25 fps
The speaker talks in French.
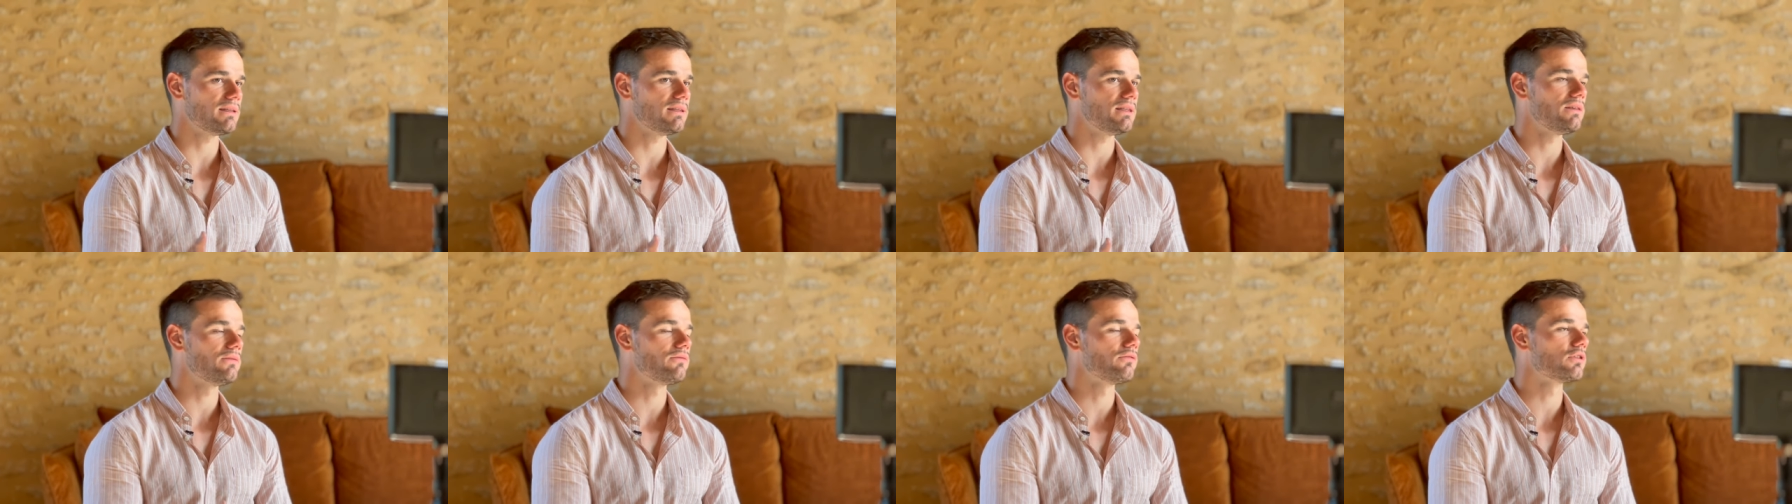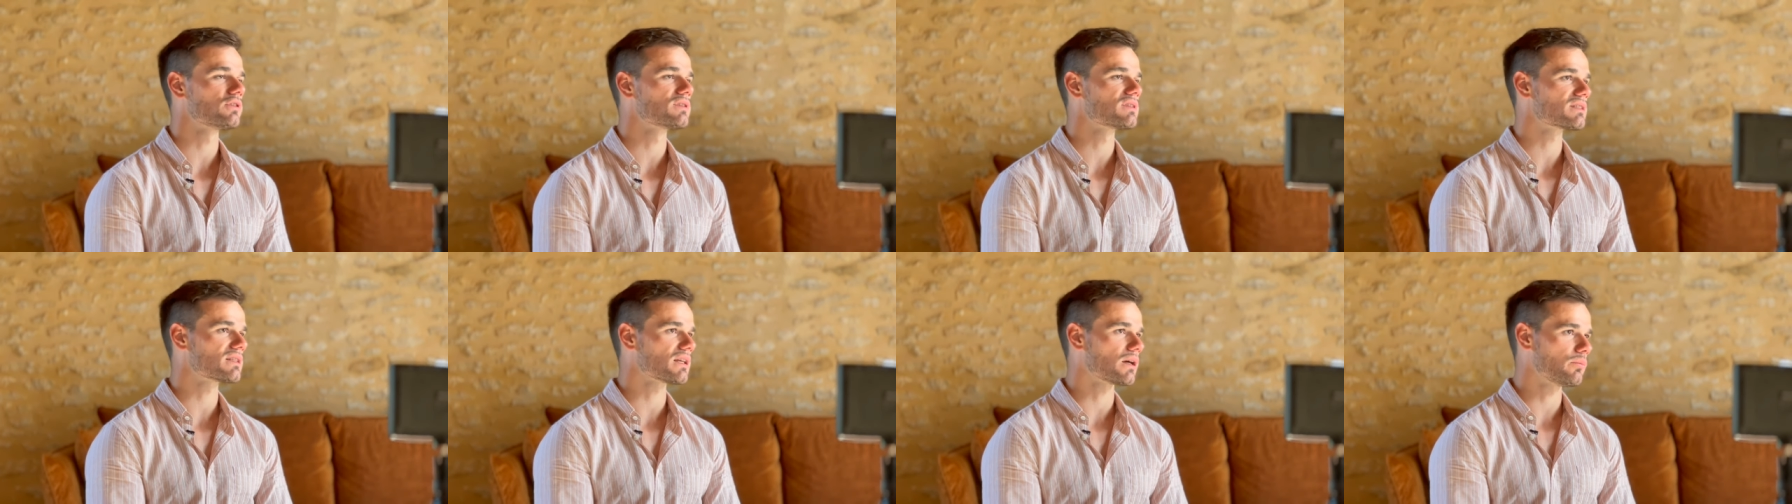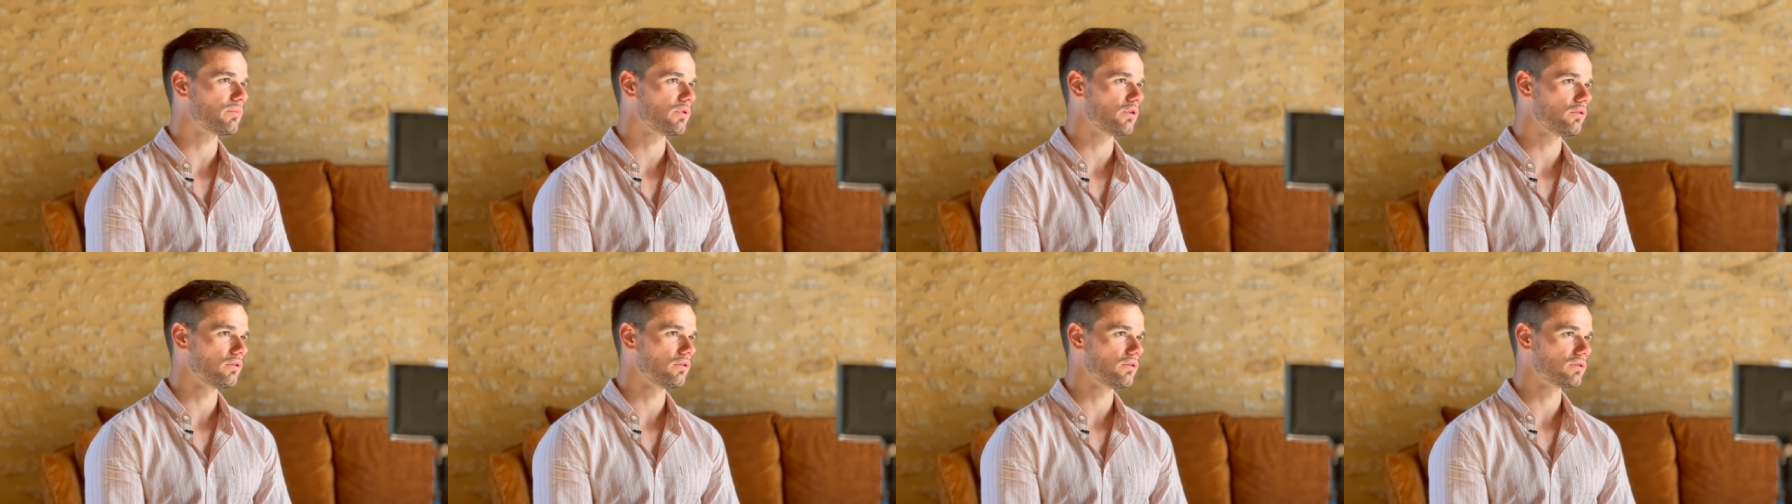niveaux de
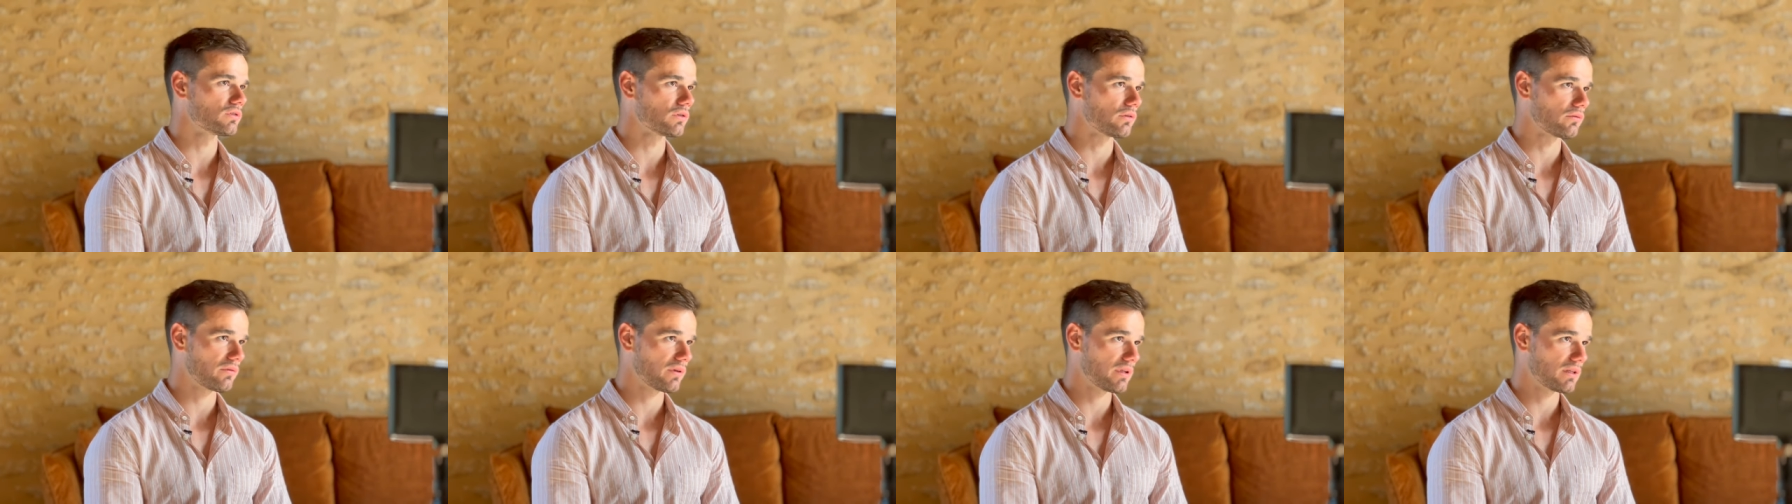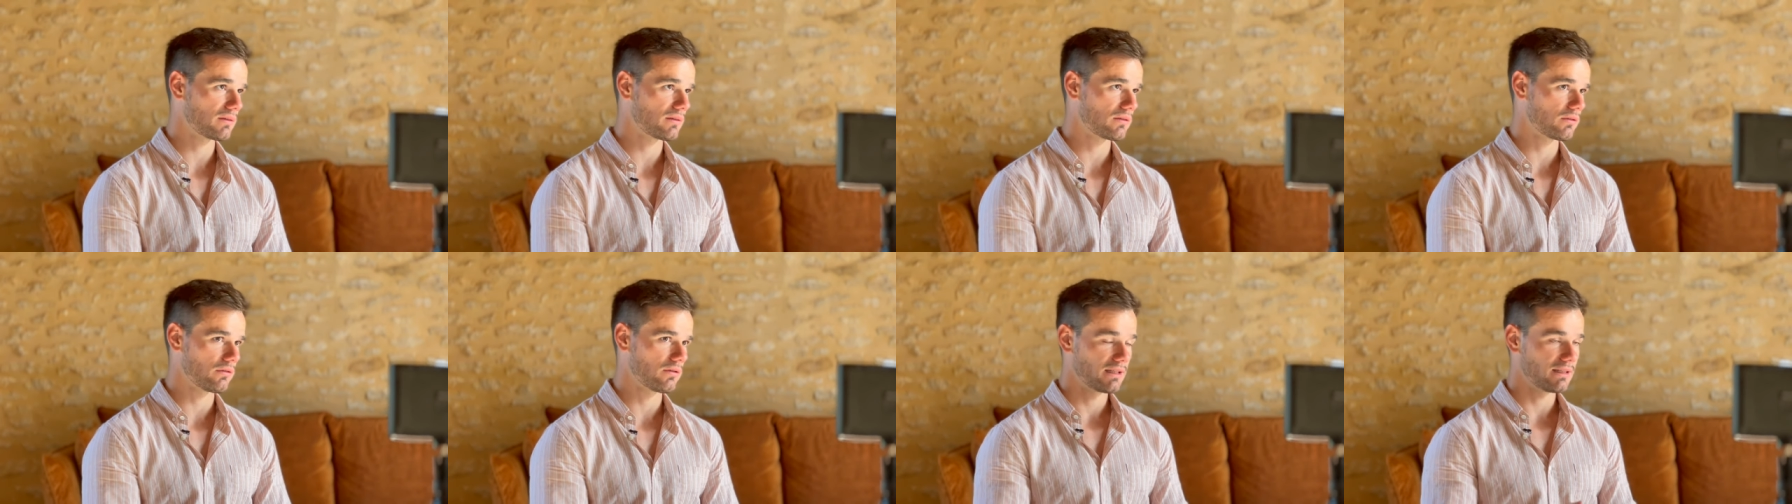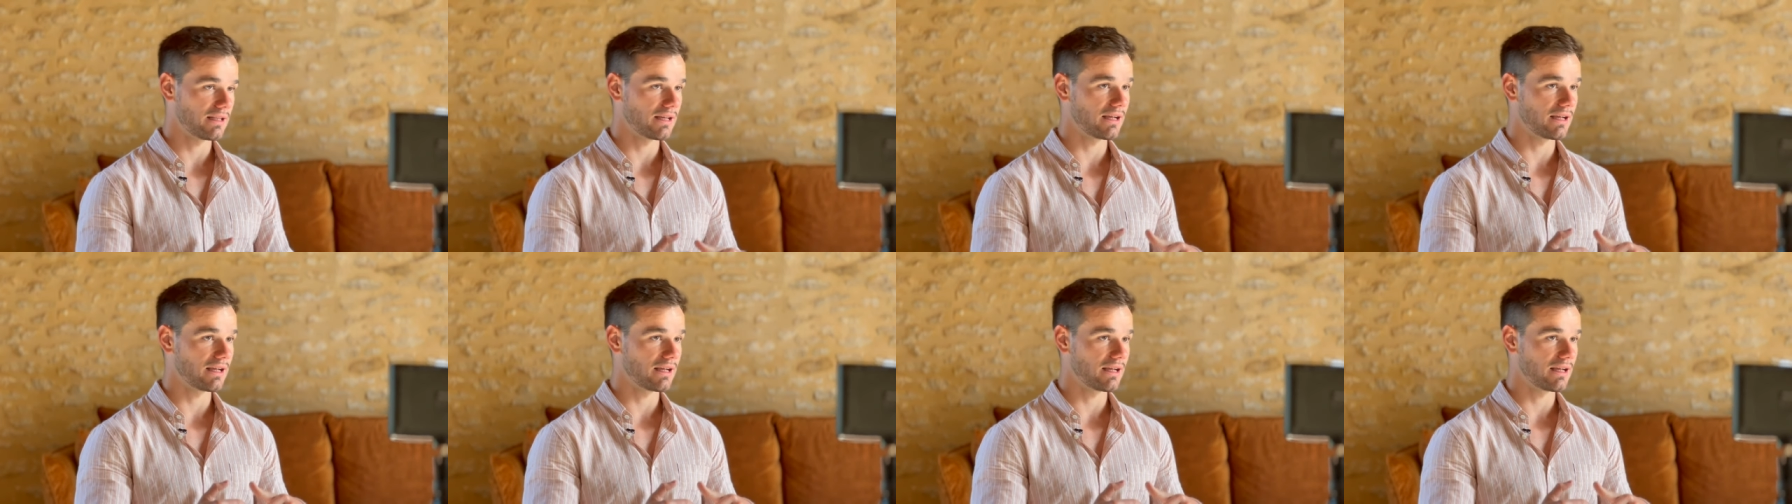symbiose, en fait, euh,